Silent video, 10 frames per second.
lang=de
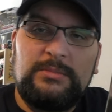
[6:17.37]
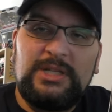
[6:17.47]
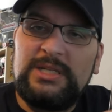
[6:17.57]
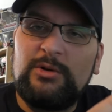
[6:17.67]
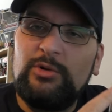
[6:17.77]

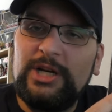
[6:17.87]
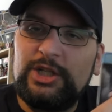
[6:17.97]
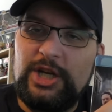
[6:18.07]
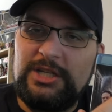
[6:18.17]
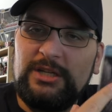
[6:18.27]
ist eine coole
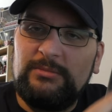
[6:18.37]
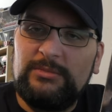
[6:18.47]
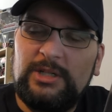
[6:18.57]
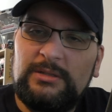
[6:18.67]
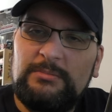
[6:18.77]
Geschichte.
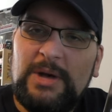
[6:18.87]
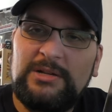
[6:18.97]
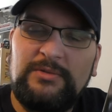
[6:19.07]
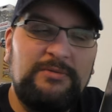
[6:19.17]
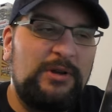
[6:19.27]
Ne?
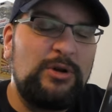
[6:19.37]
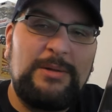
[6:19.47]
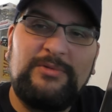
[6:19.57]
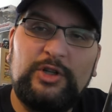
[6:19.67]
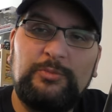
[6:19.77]
Macht auf jeden Fall
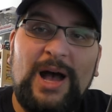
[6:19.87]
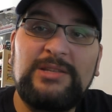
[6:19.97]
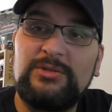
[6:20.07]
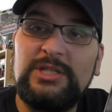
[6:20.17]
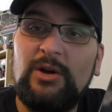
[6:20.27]
unheimlich viel
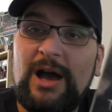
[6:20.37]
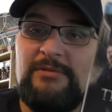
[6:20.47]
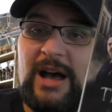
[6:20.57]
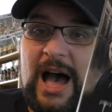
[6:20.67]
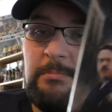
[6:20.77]
Spaß und sieht auch einfach